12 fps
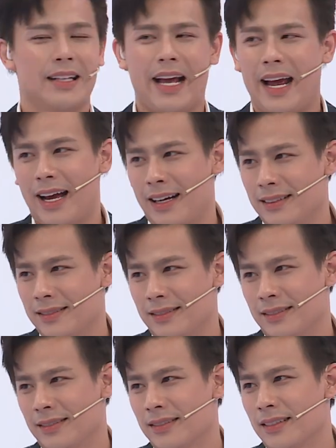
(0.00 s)
Nè,
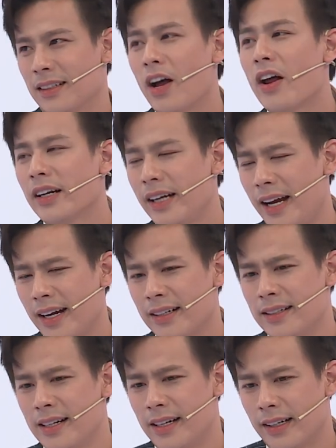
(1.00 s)
nói anh nghe.
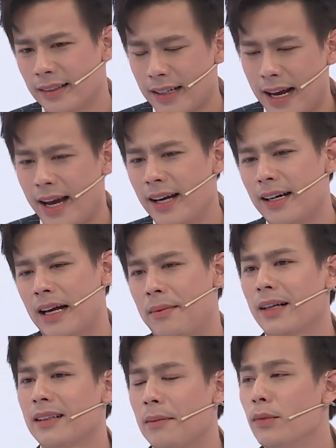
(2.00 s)
Thật ra là
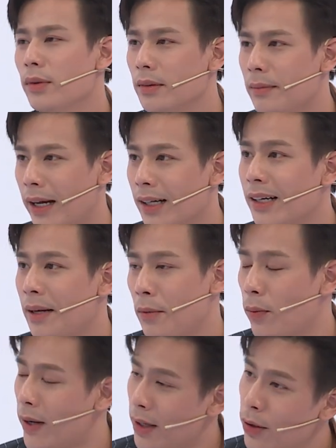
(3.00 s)
Băng Tâm muốn mang đến đây
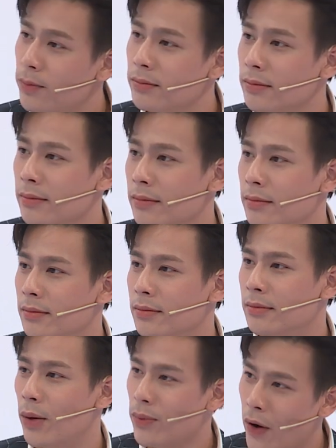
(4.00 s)
một ca khúc,
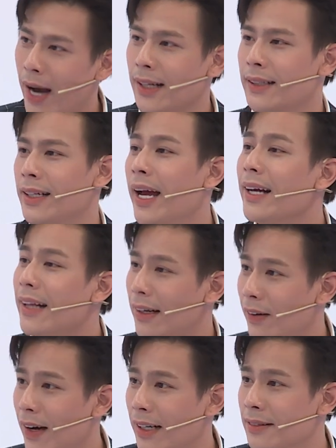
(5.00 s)
một đoạn để hát
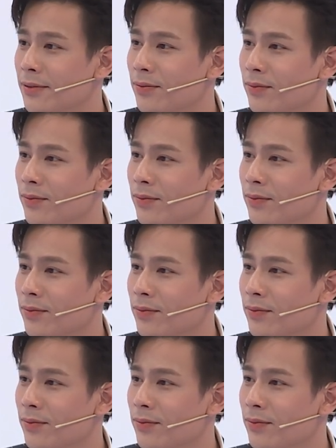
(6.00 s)
tặng cho anh.